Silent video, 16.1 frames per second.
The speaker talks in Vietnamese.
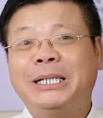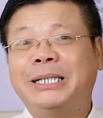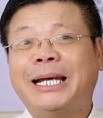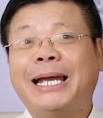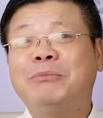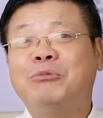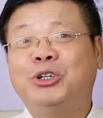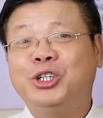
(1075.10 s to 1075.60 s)
Bây giờ
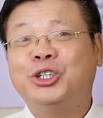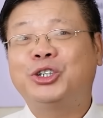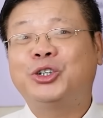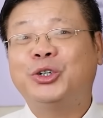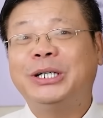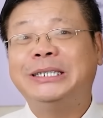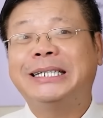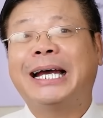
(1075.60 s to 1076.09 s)
anh muốn cho
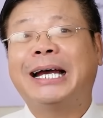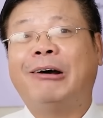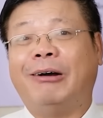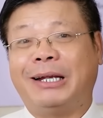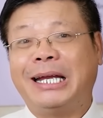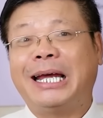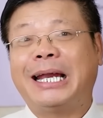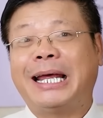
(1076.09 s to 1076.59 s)
tôi đi ra
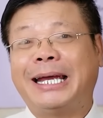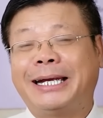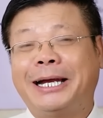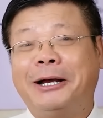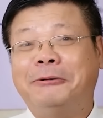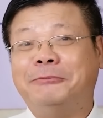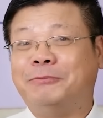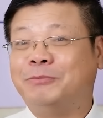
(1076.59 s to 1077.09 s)
khỏi nhà này
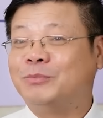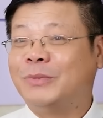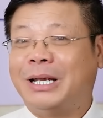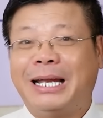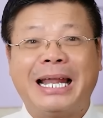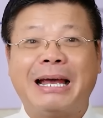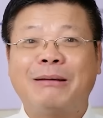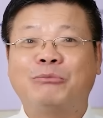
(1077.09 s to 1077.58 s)
không?
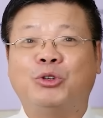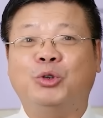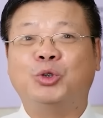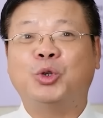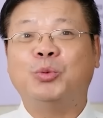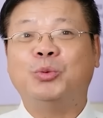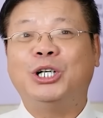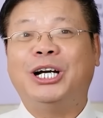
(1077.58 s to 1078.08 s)
Làm thủ
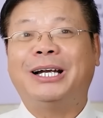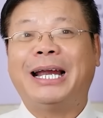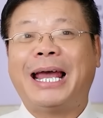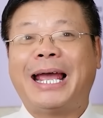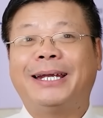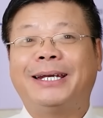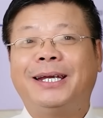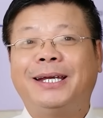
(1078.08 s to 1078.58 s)
tục ngược
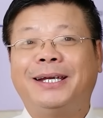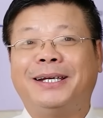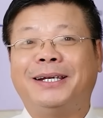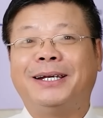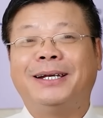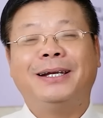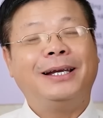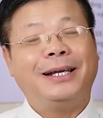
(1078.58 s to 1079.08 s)
lại đi.
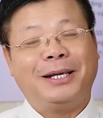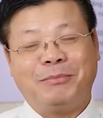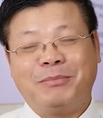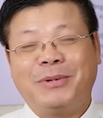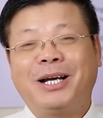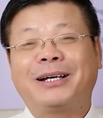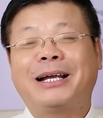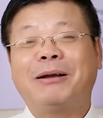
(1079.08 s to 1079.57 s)

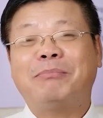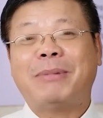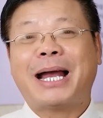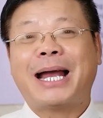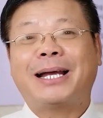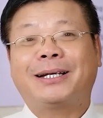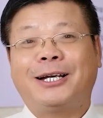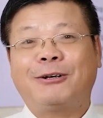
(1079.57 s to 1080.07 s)
Mời các
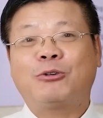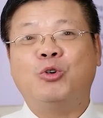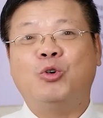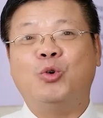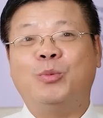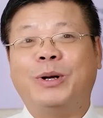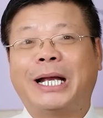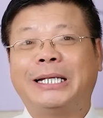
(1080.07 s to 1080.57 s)
bác, các
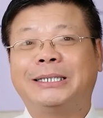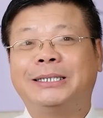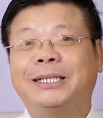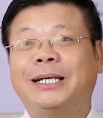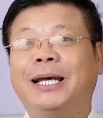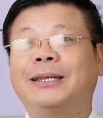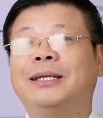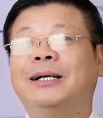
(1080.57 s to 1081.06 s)
cụ mà ngày
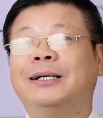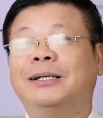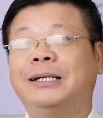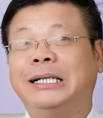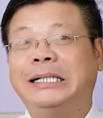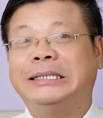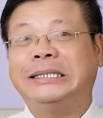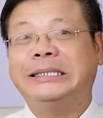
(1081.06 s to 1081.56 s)
xưa đã từng
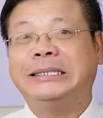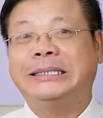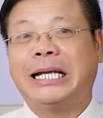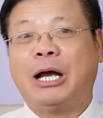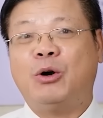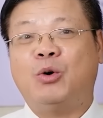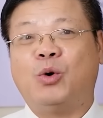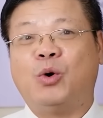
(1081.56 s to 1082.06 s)
đi xin
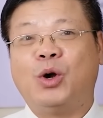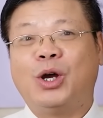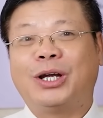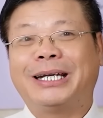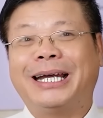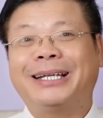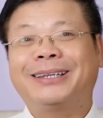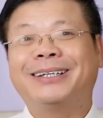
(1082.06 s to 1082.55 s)
dâu,
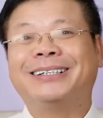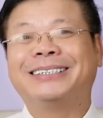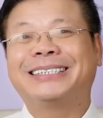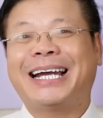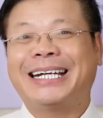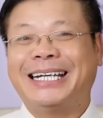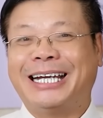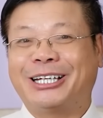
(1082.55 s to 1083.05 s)
đã từng
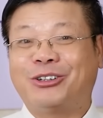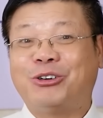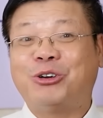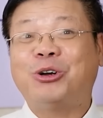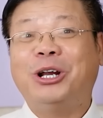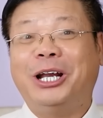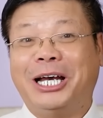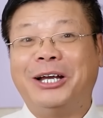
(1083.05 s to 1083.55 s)
sang nhà
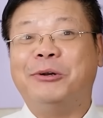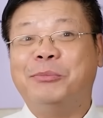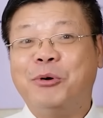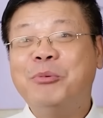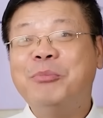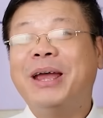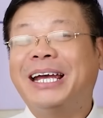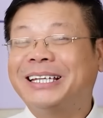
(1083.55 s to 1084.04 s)
tôi có lời với
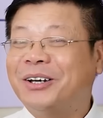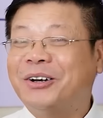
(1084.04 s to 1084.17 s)
bố mẹ